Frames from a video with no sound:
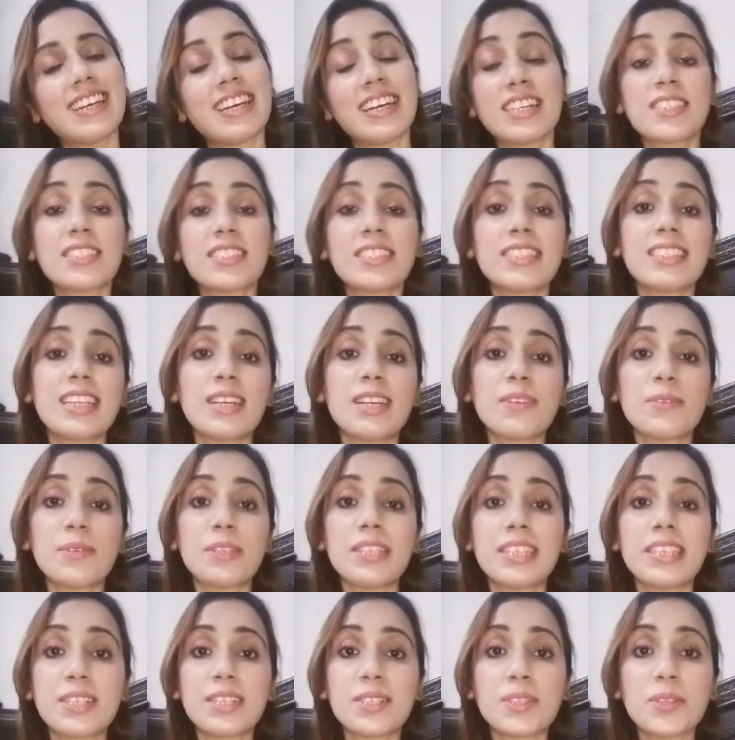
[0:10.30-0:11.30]
अस्सलाम
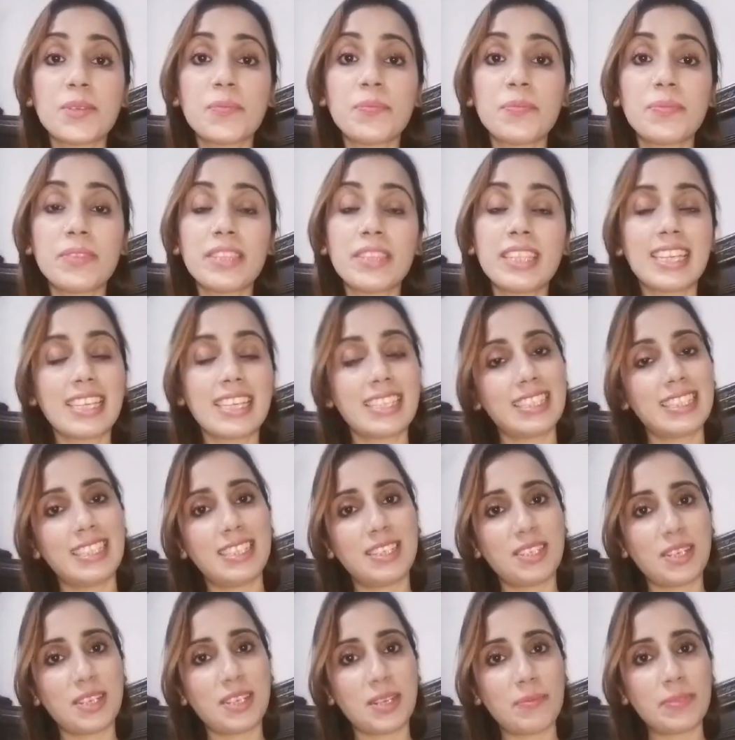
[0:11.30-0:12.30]
वालेकुम कैसे
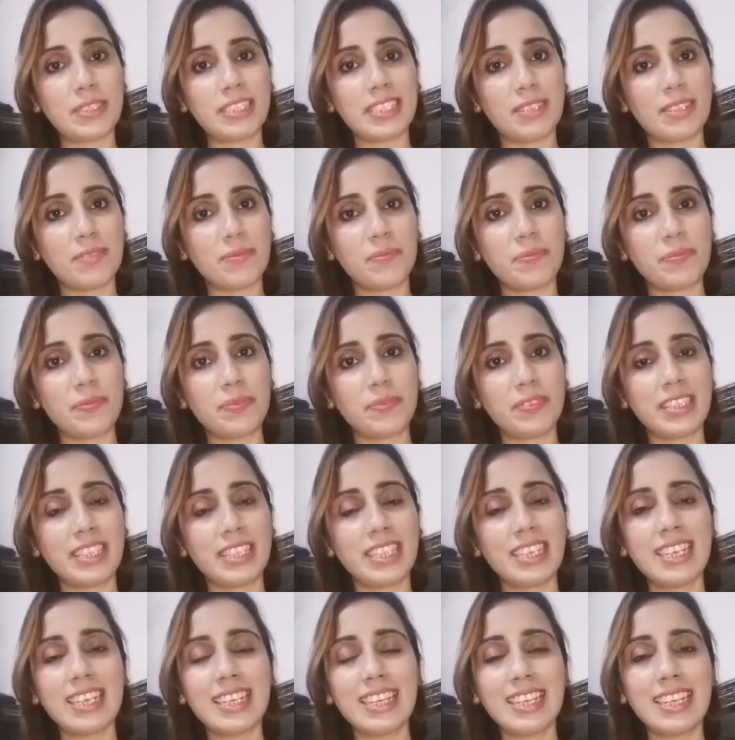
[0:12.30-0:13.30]
हैं आप सब
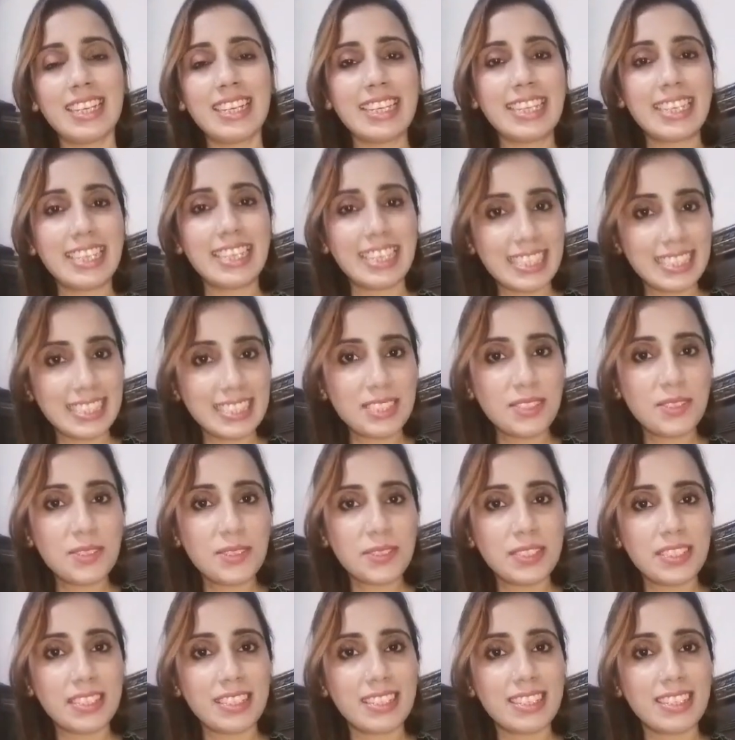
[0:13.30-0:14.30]
कैसे
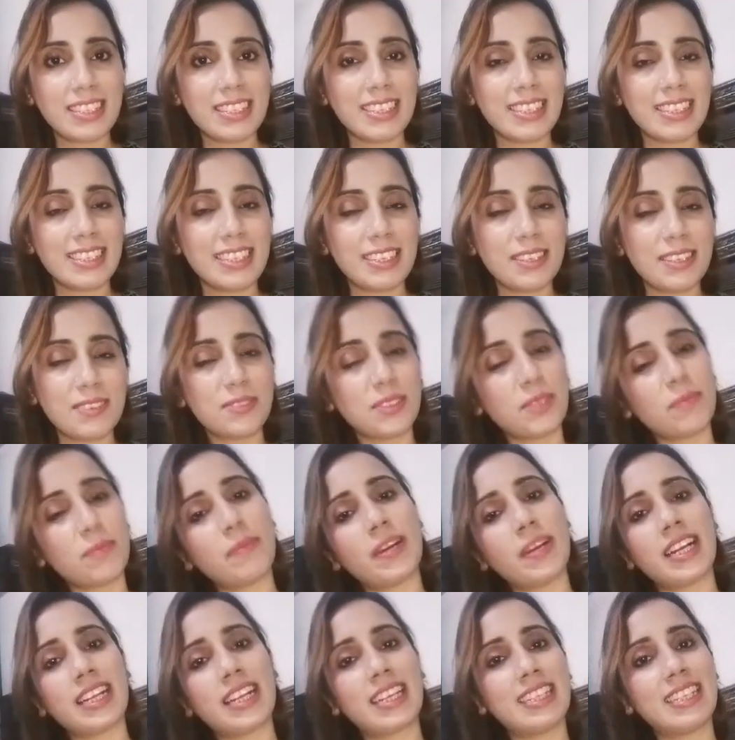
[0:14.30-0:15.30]
गुजर रहे हैं
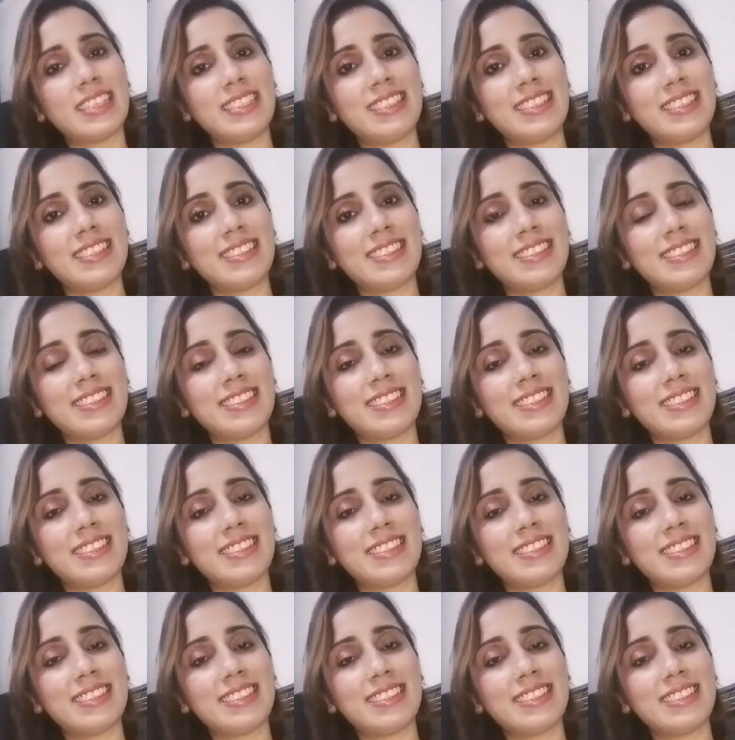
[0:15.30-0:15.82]
वबा के दिन